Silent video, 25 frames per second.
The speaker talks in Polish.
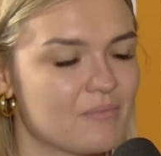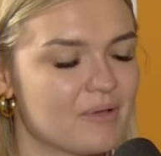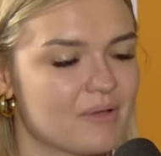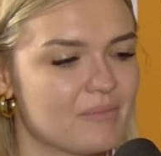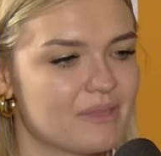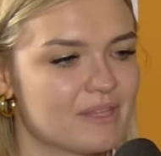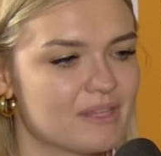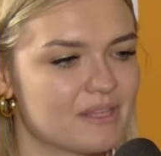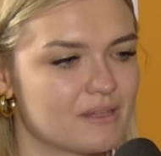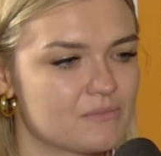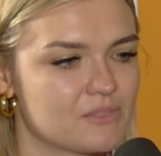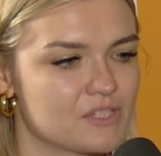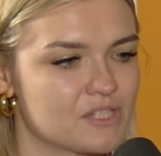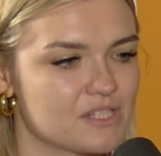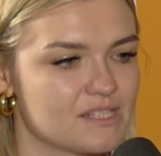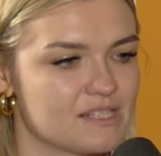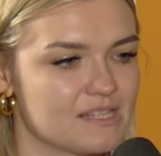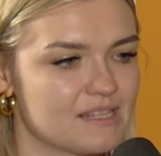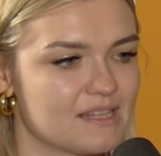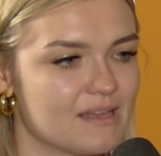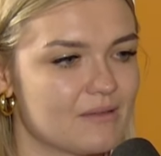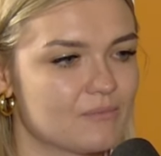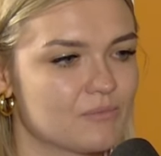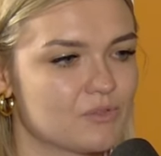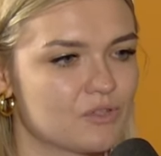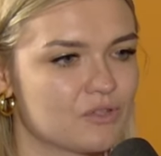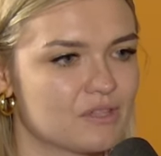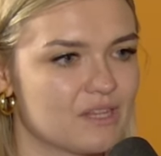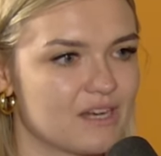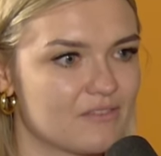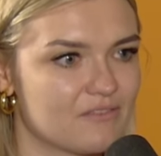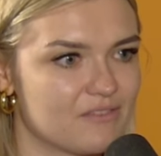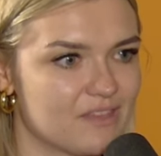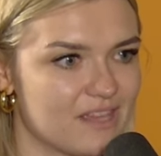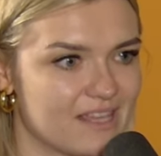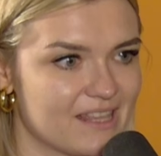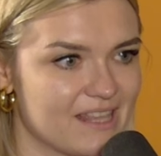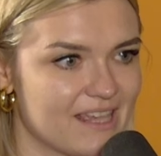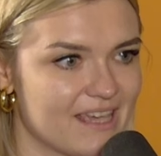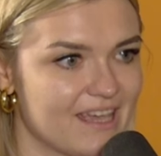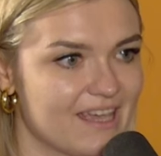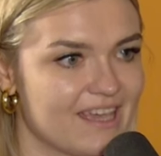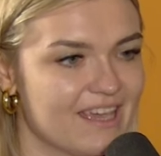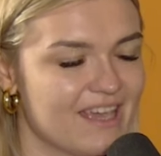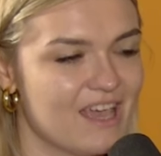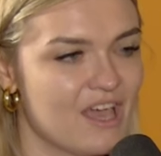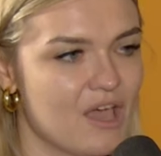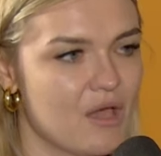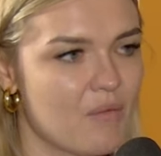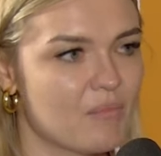Pamiętam, że zadałam to trafienie,
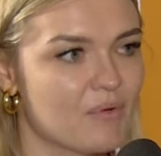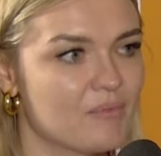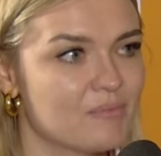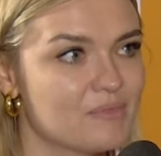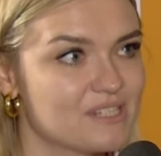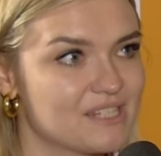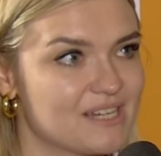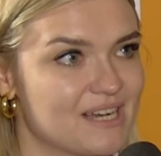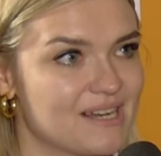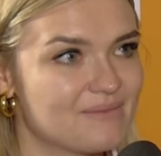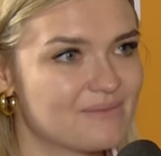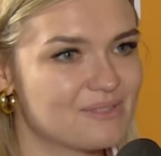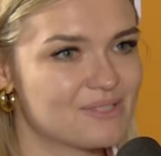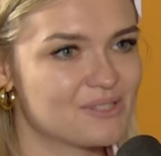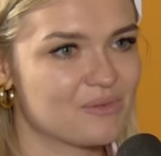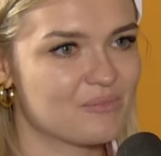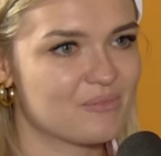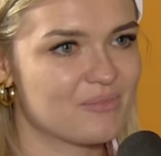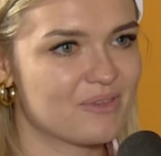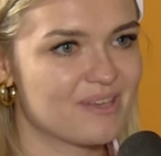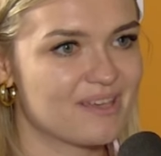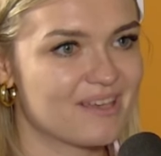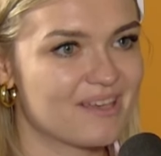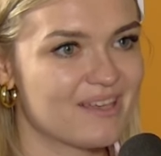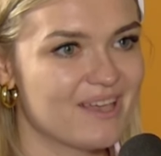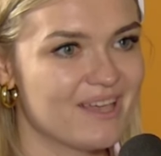pomyślałam sobie